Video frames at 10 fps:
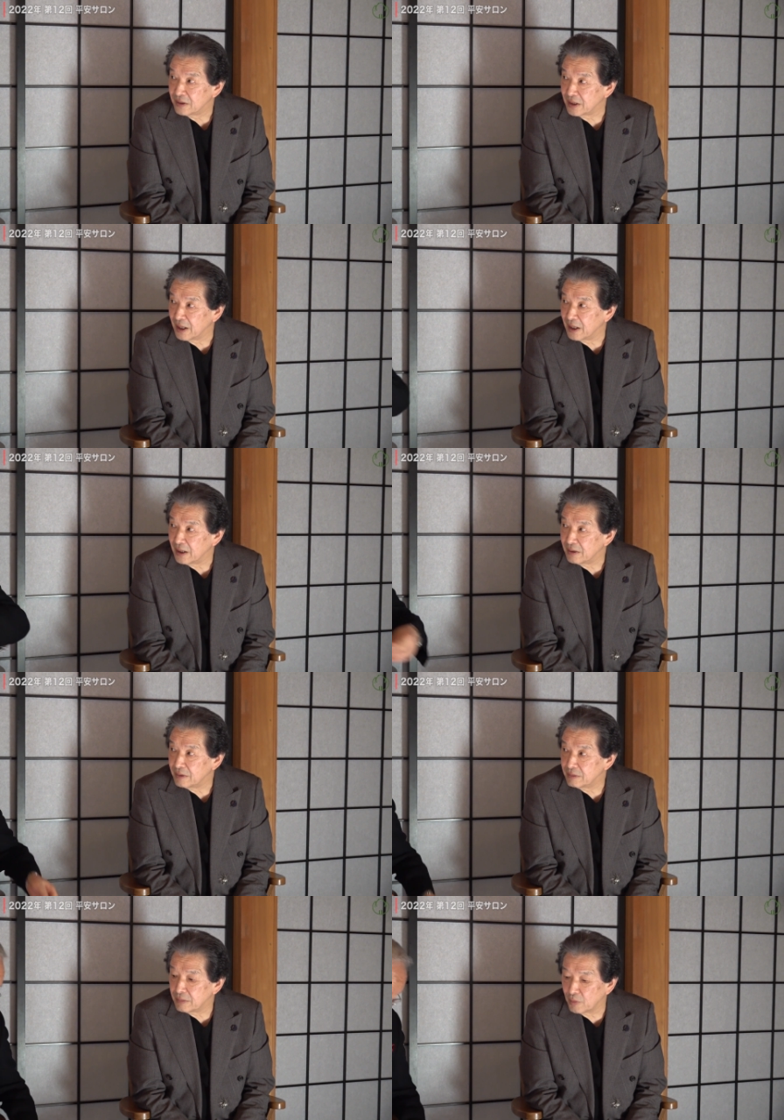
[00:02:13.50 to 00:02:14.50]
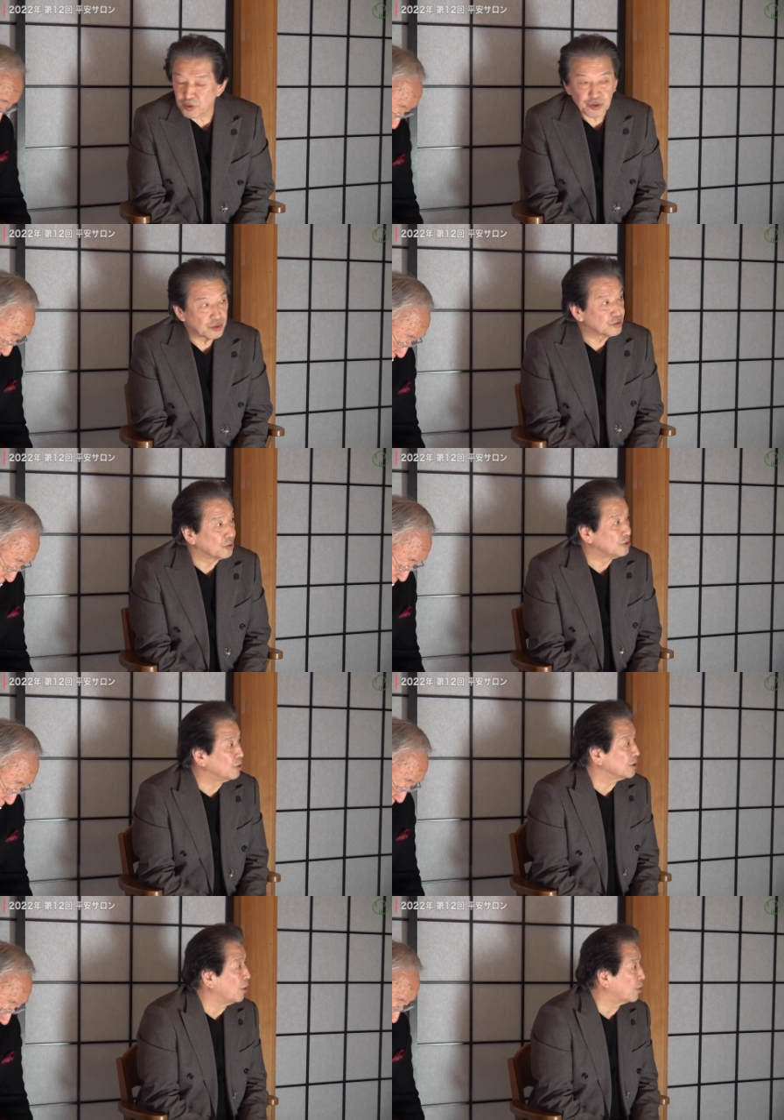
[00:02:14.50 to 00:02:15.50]
でもちろんそのい
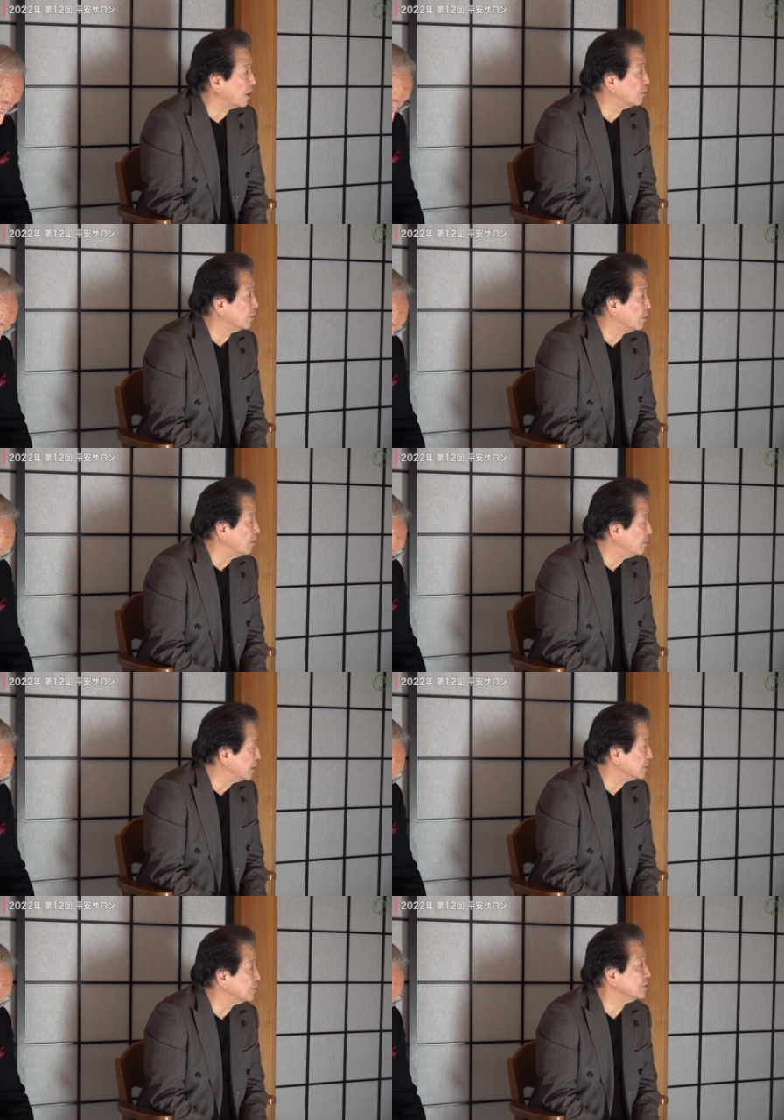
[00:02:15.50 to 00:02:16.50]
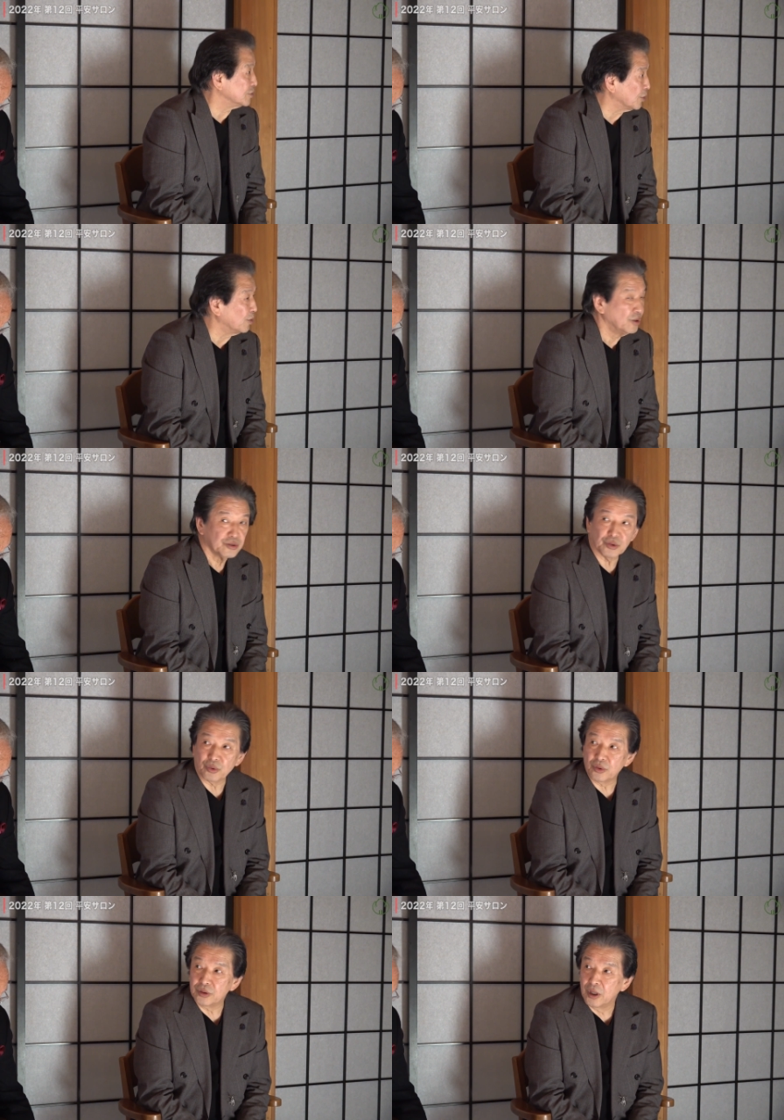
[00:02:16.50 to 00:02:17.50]
ろんな他のものも皆そうでしょう
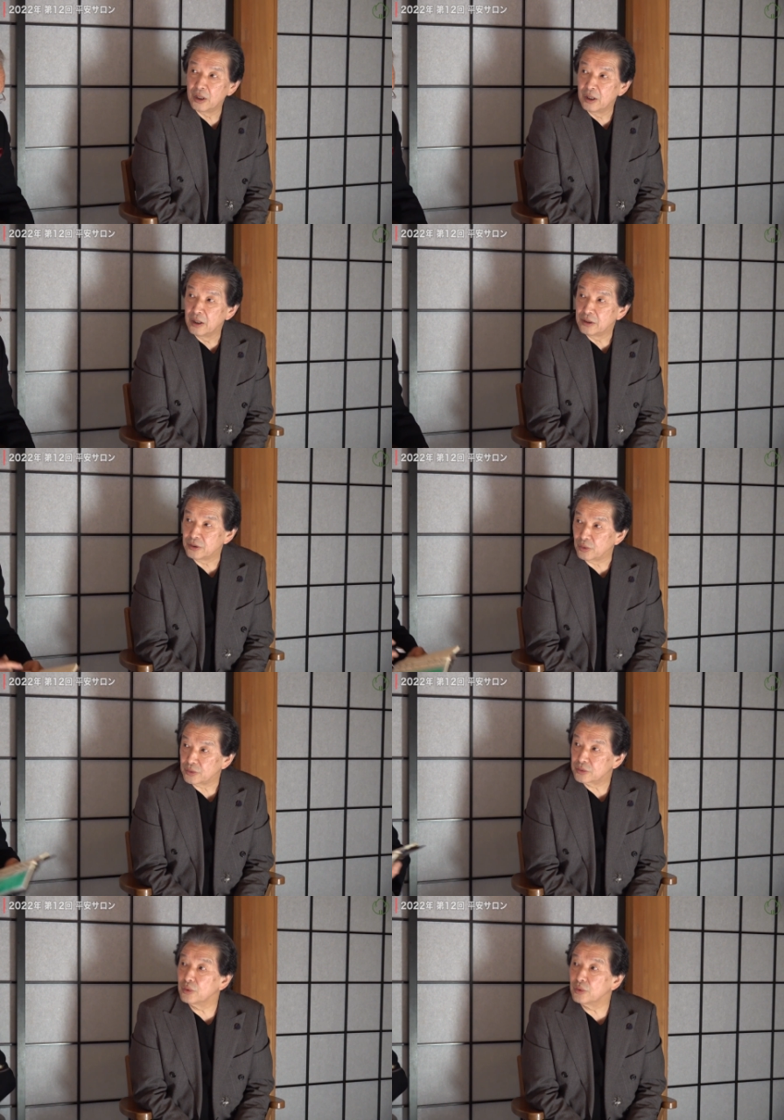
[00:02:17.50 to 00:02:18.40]
その日本。